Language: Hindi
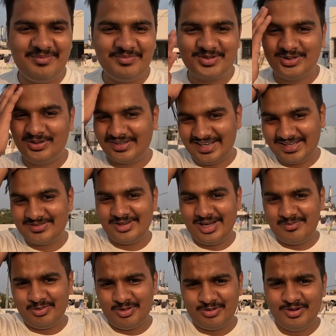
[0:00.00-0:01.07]
कैम छो
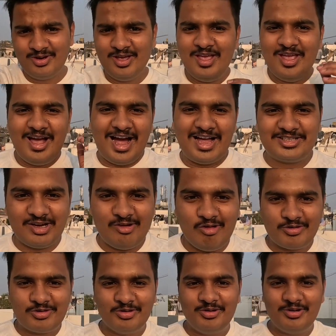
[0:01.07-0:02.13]
कैसे आप लोग आज का
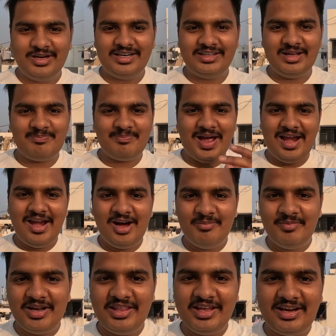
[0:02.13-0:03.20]
व्लॉग शुरू करते हैं पहले
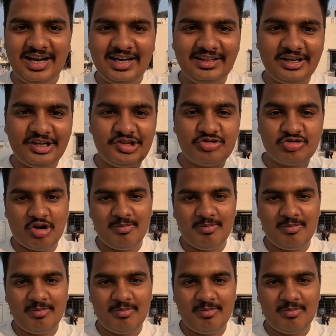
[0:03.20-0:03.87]
हमने दिखाया था कि